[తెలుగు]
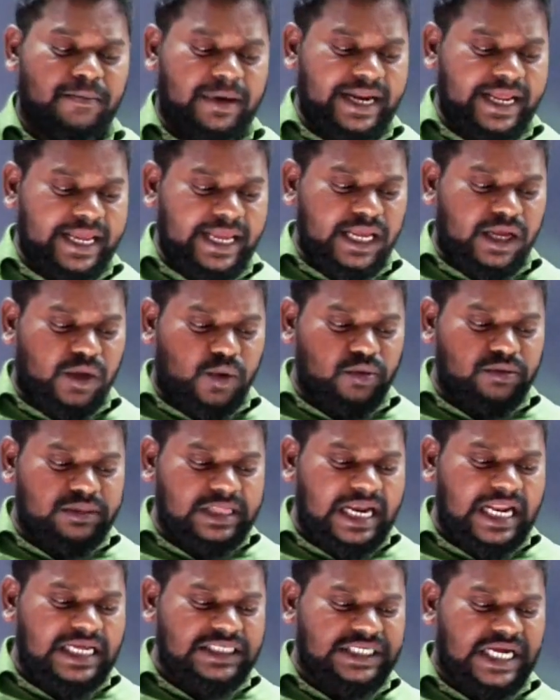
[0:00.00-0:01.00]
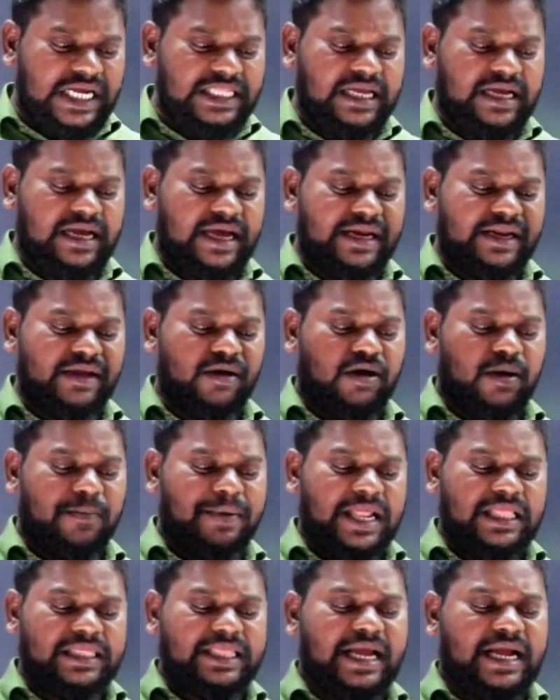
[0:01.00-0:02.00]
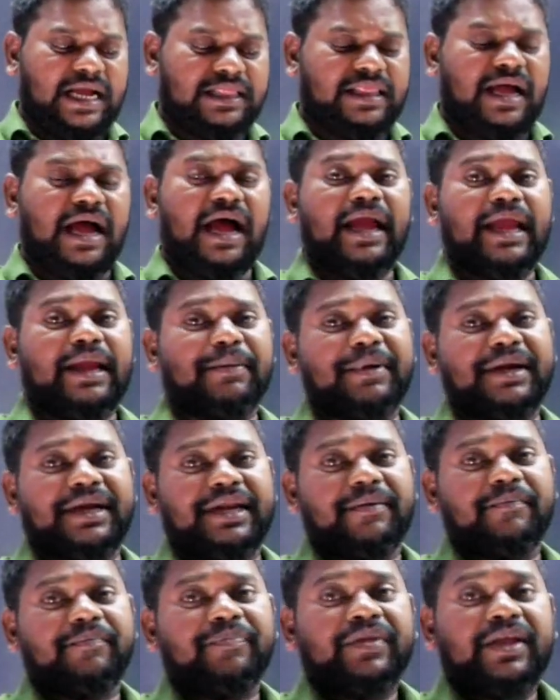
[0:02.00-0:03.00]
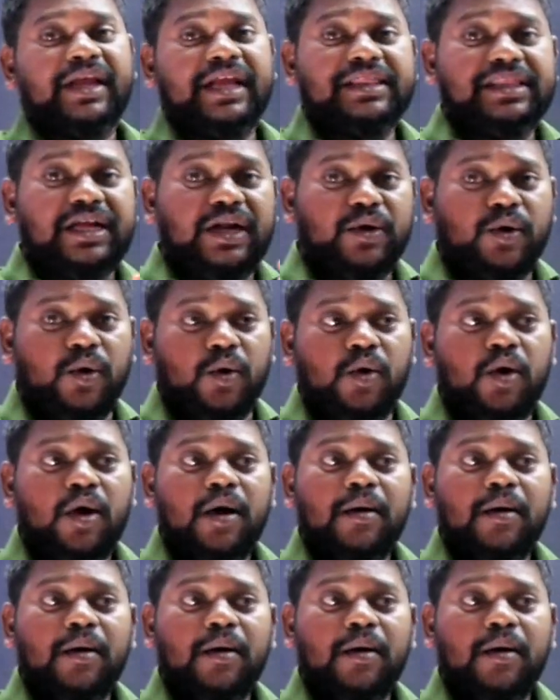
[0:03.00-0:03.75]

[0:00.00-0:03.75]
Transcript: మరి కుంతల శాతకర్ణి యొక్క ప్రత్యేకత ఏమిటి ఇతడు